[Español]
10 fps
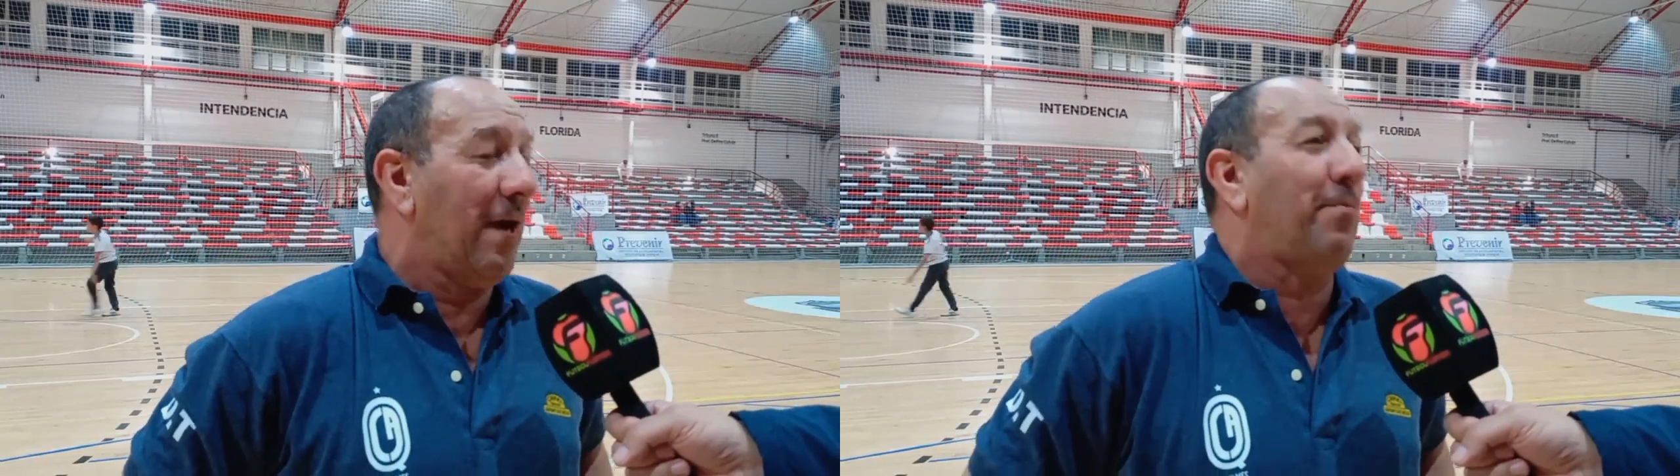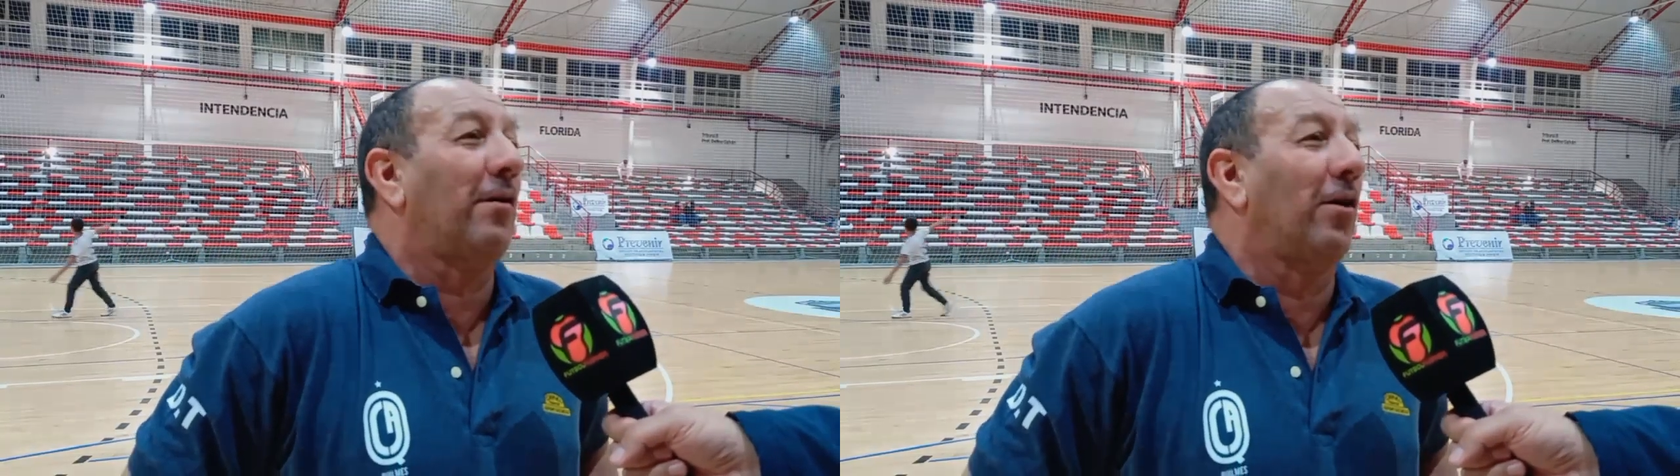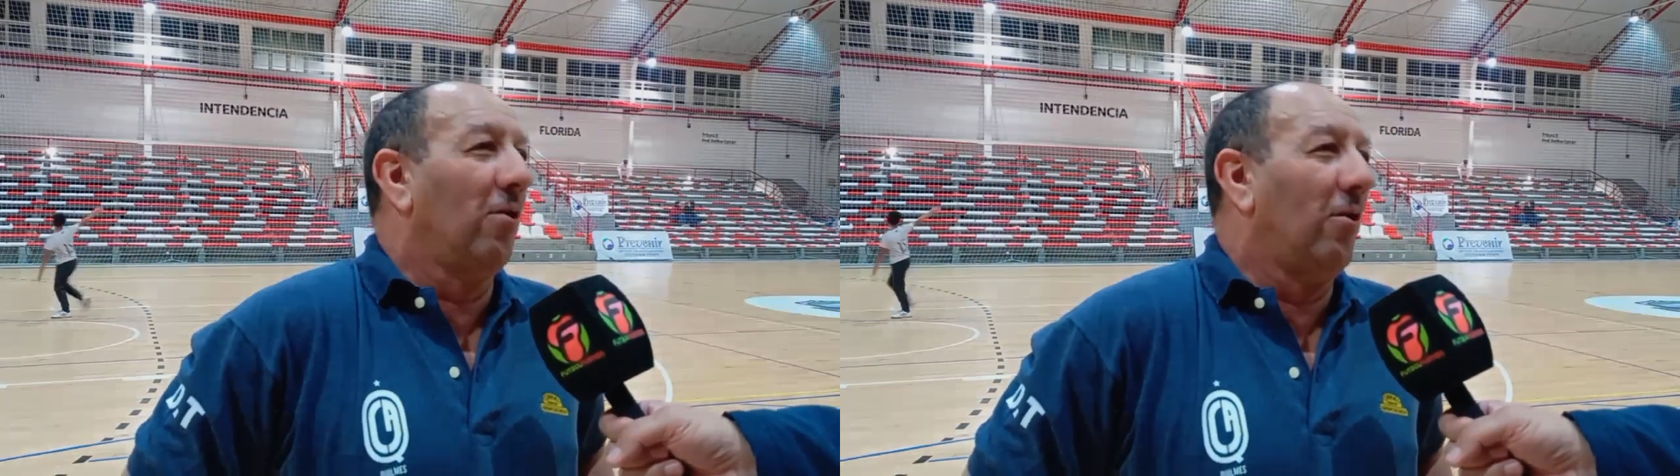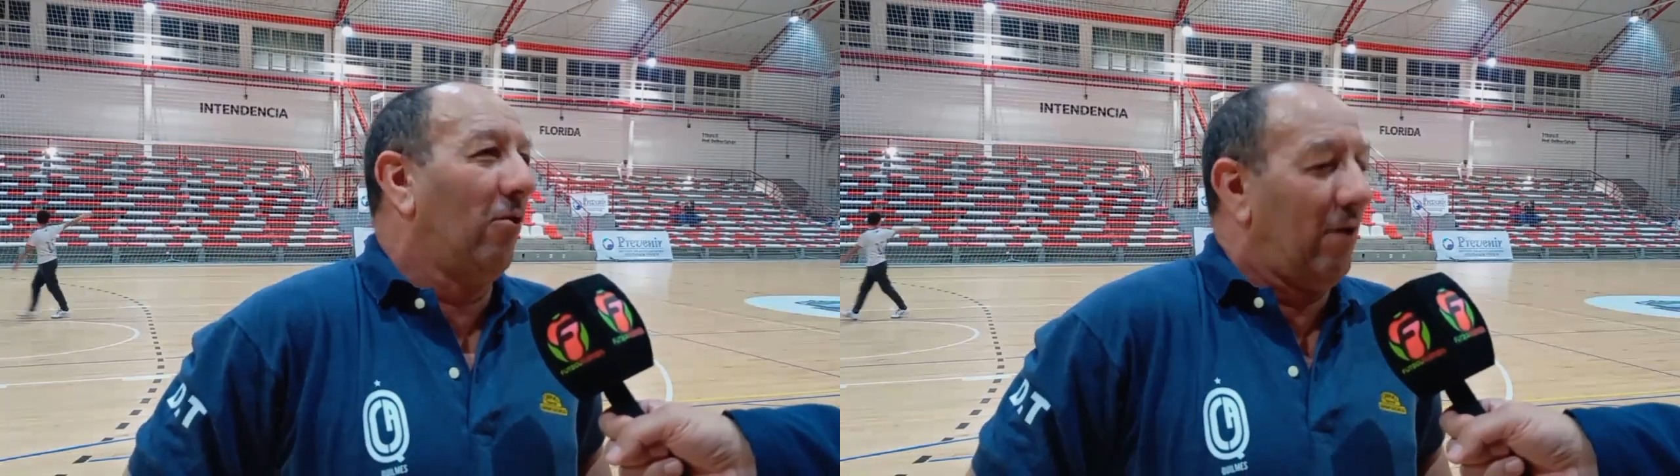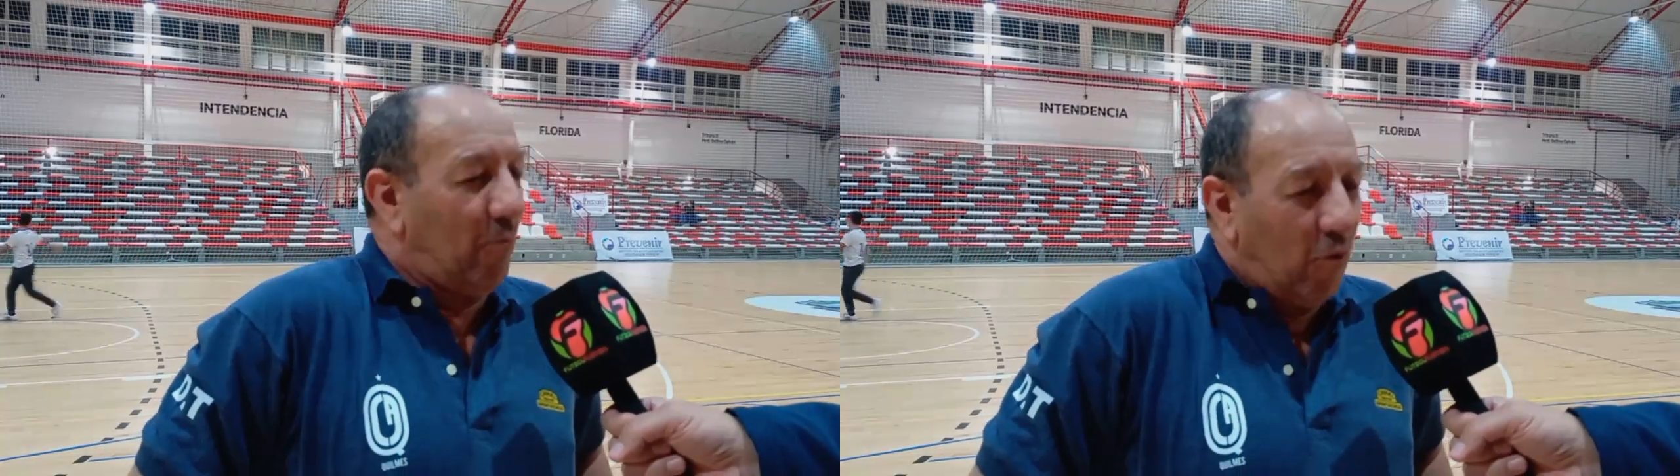Después
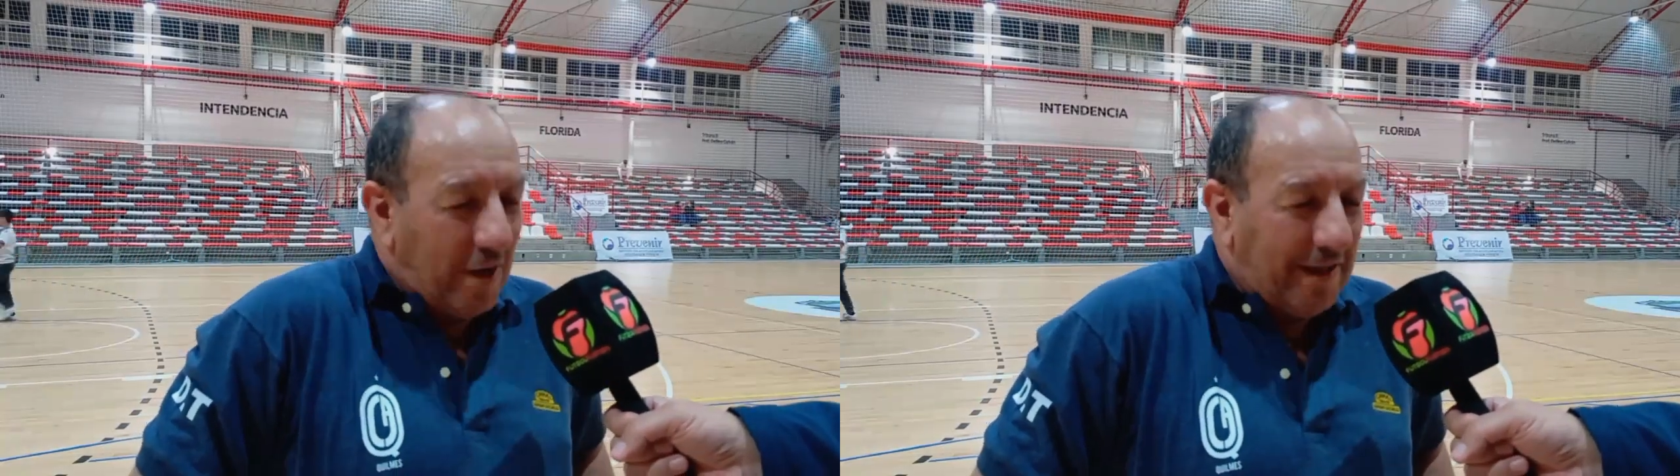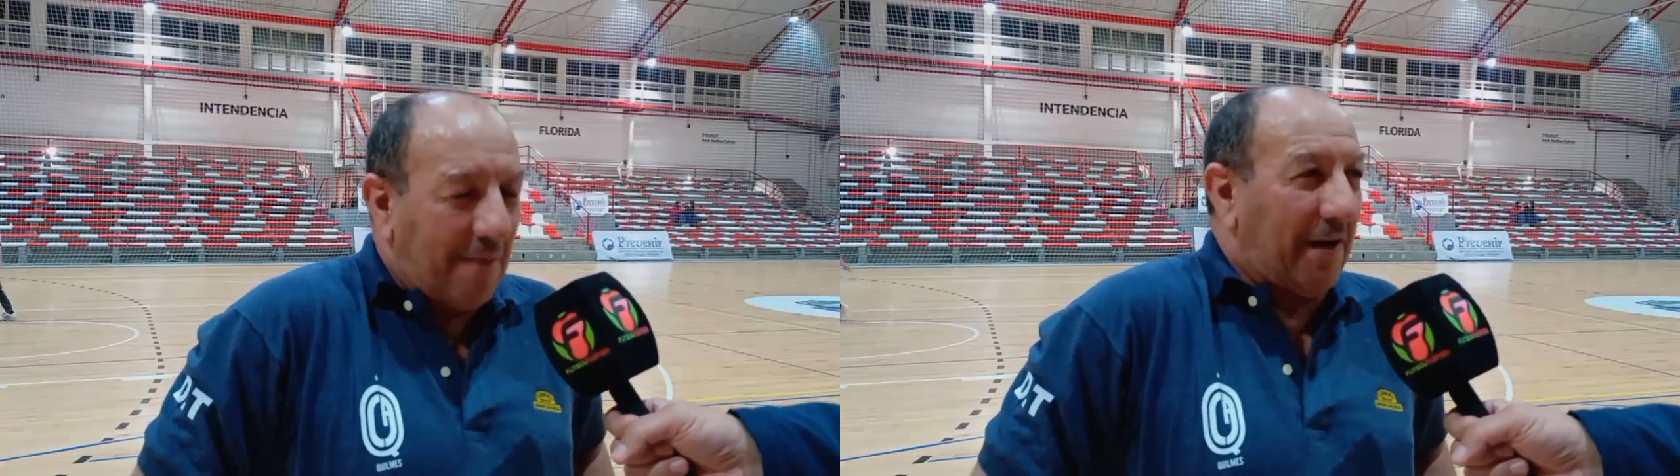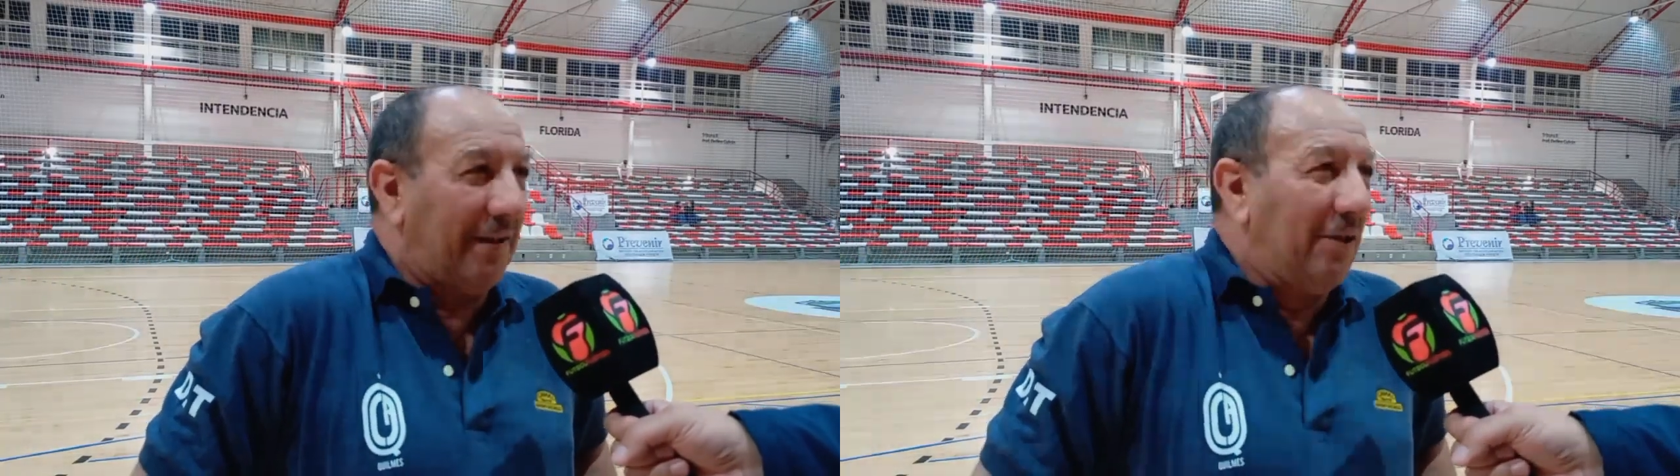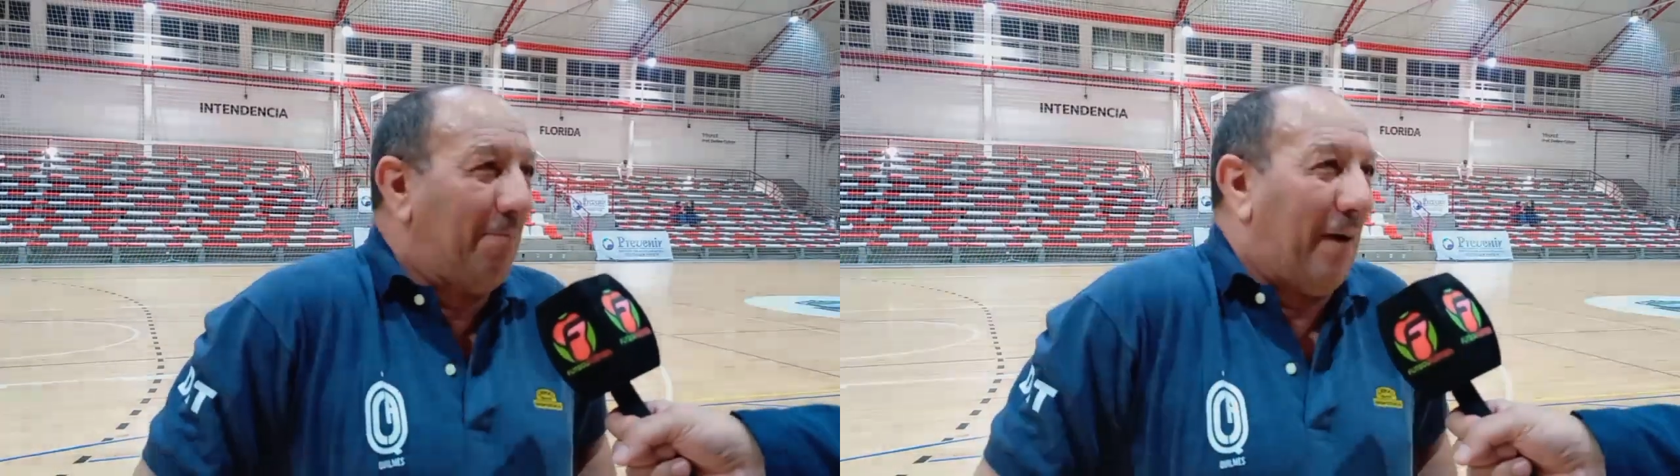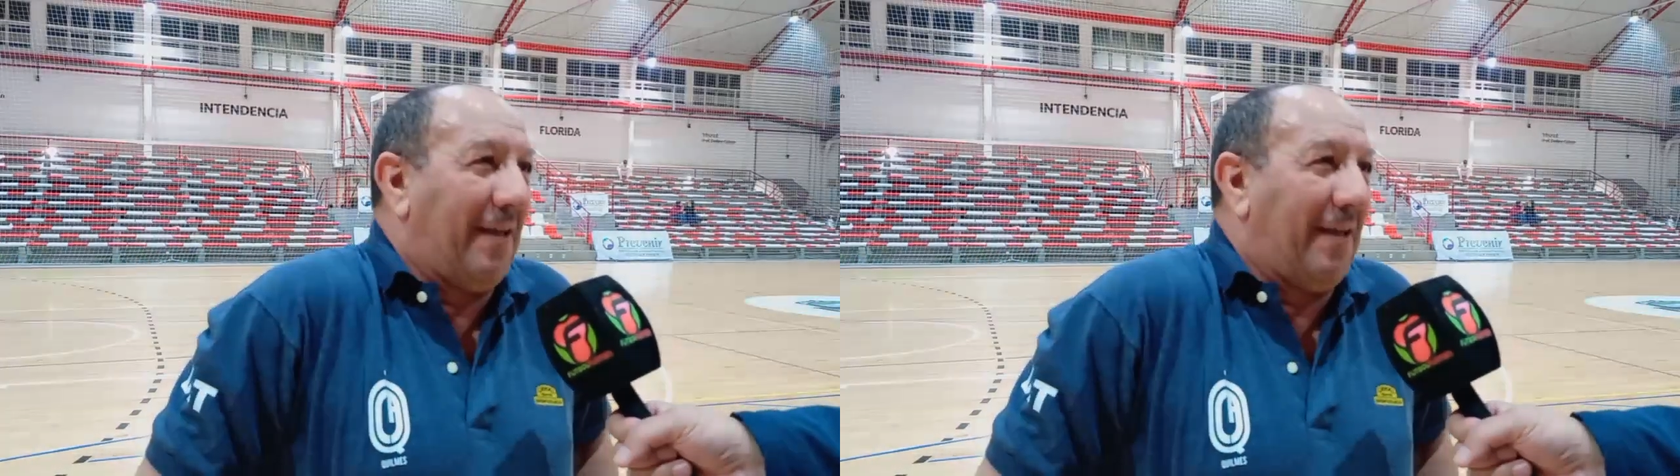cuando lo, damos vuelta al partido,